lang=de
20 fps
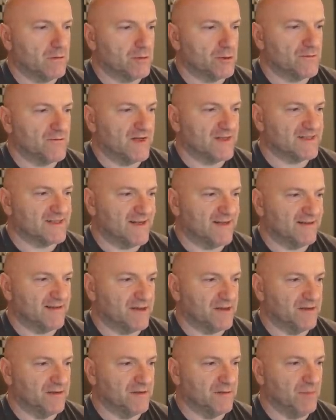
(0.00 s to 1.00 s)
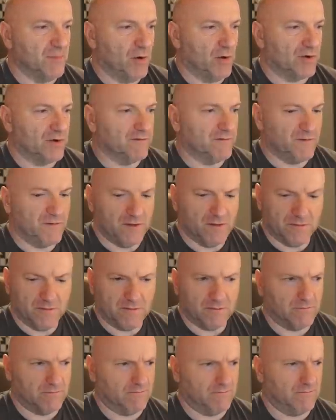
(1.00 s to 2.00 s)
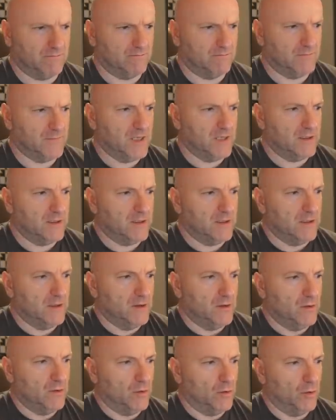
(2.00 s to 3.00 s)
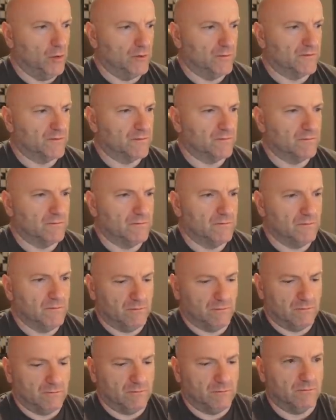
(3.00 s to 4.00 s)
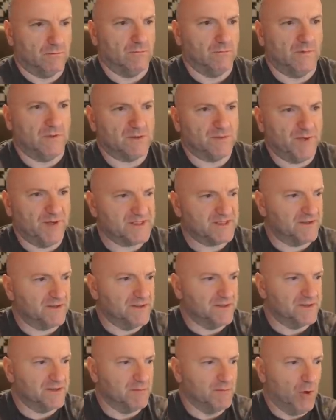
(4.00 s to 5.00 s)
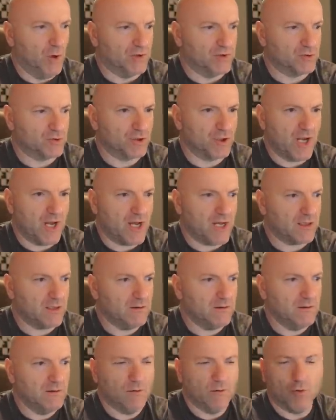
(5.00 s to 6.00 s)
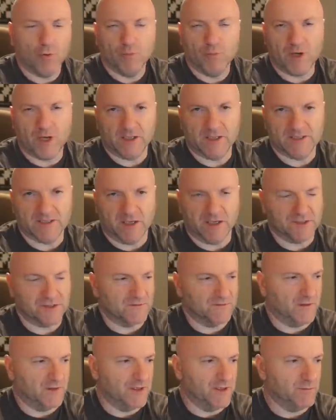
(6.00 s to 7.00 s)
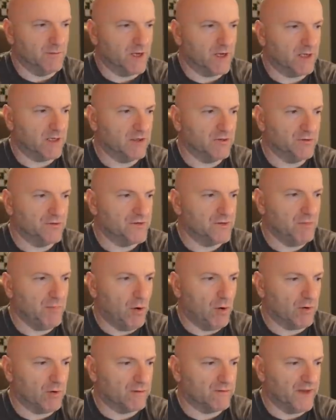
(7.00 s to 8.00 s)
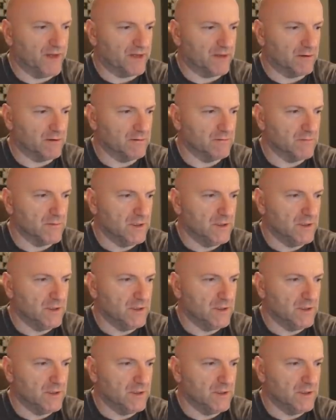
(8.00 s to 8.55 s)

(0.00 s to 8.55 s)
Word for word: Schwarz attackiert den Bauern E4. Und das Beste ist, den Bauern zu schlagen, um keine Zeit zu verlieren. Man kann natürlich den Bauern auch decken.